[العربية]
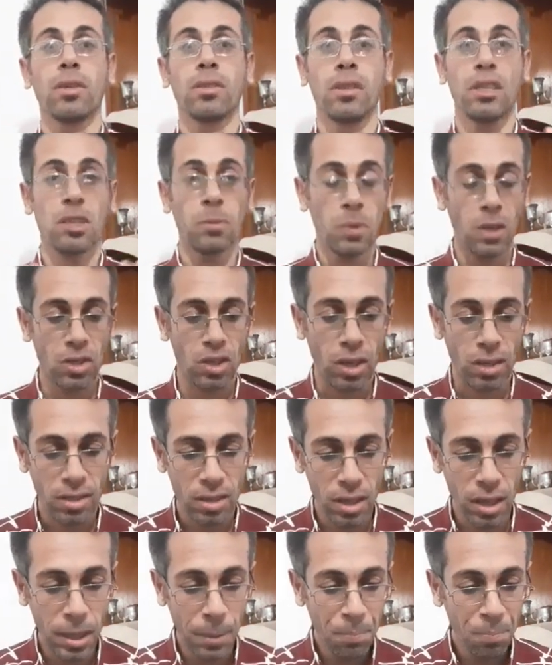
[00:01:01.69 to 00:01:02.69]
تجربتنا
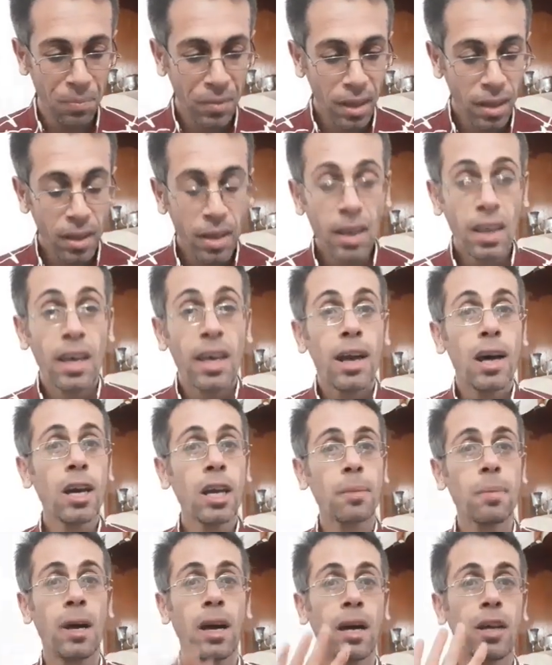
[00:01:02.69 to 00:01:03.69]
الشخصيه
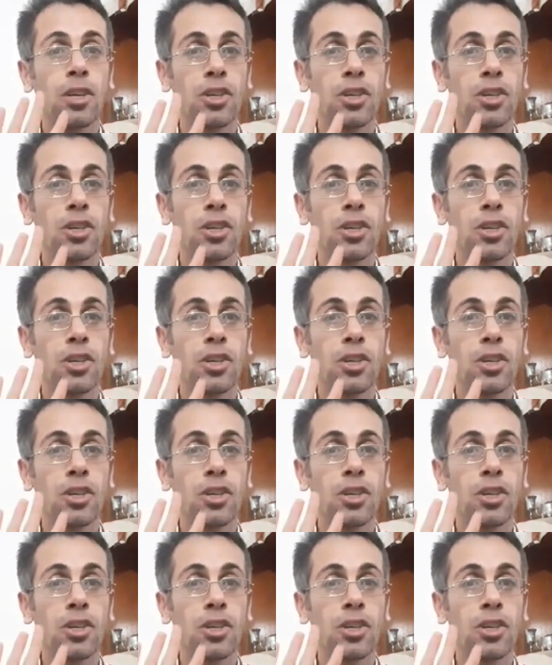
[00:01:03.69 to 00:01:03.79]
اربع